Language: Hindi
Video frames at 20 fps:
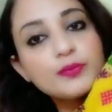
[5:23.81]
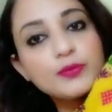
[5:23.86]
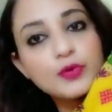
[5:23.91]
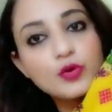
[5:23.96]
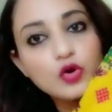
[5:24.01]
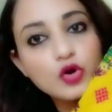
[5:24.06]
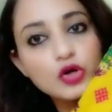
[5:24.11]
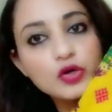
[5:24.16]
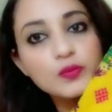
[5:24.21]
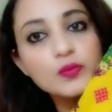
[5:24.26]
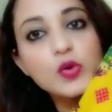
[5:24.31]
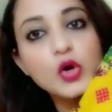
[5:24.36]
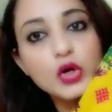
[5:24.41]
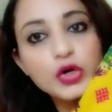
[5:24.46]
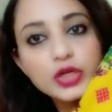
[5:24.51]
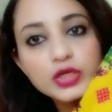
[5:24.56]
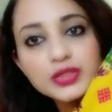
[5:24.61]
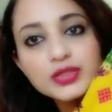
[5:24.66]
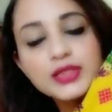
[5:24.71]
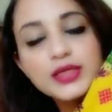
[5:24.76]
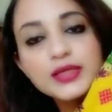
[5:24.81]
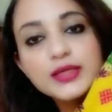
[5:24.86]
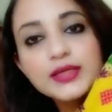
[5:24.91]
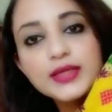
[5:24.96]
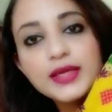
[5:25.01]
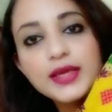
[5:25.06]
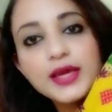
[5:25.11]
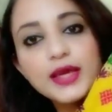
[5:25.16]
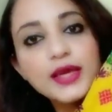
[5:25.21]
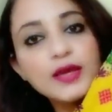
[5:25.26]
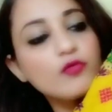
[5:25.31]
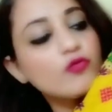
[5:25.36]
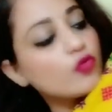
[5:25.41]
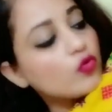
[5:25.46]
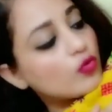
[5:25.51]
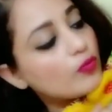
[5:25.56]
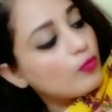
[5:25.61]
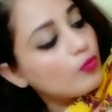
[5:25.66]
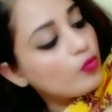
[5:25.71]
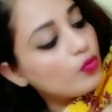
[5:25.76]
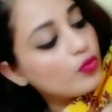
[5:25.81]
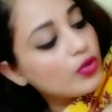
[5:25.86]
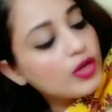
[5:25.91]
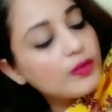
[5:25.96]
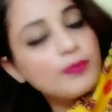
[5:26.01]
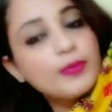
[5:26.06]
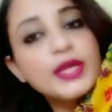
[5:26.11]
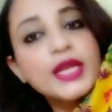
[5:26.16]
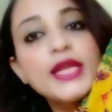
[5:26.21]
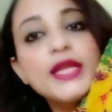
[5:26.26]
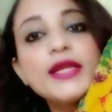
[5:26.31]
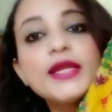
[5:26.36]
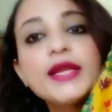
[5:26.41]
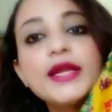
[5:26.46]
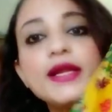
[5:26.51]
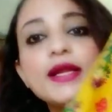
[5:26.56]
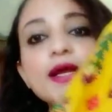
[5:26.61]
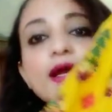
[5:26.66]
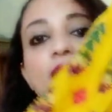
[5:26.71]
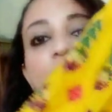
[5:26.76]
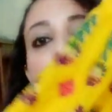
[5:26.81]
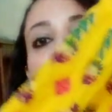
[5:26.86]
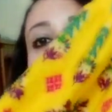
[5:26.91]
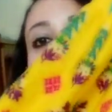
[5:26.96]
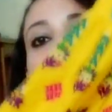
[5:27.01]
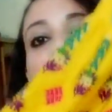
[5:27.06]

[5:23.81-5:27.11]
ब्रॉड बॉर्डर दी गई है वो पूरी प्रिंटेड है